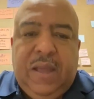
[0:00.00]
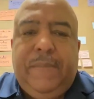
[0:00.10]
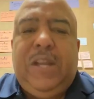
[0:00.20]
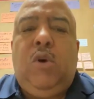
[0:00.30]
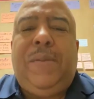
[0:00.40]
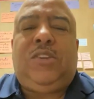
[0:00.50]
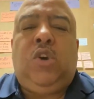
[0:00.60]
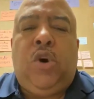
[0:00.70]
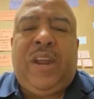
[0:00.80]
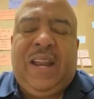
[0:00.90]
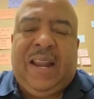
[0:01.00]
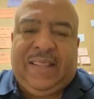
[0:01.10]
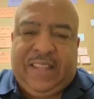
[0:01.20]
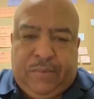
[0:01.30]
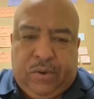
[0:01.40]
Mi nombre es Jorge
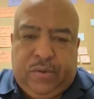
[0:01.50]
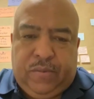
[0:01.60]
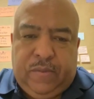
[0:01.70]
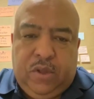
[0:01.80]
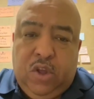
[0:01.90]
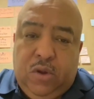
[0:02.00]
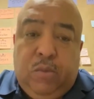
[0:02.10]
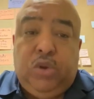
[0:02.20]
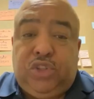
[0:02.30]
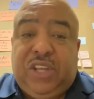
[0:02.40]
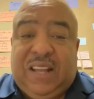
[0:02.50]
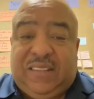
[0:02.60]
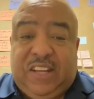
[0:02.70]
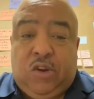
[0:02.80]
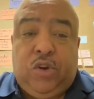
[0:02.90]
Lendebor. Muchos en la
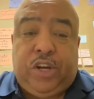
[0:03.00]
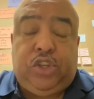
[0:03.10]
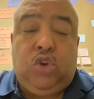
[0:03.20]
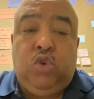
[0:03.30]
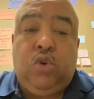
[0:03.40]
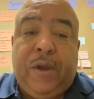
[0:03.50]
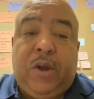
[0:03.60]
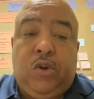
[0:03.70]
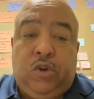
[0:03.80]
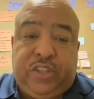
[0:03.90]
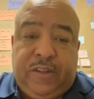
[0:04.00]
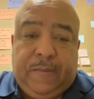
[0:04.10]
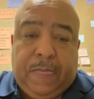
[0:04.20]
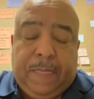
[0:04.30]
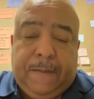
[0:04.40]
circunscripción 1 me
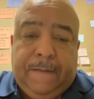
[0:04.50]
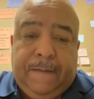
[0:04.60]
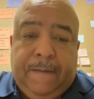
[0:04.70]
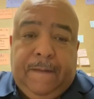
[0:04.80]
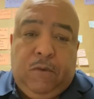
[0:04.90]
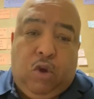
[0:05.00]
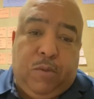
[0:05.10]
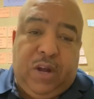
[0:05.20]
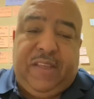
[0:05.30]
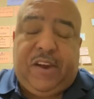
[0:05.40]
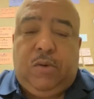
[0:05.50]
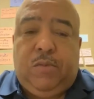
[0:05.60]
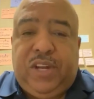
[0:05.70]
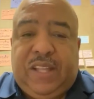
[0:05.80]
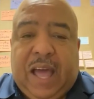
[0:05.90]
conocen como líder
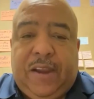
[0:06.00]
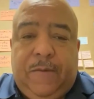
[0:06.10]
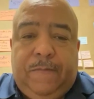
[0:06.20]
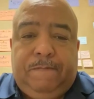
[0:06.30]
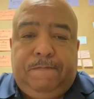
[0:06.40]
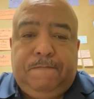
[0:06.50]
comunitario,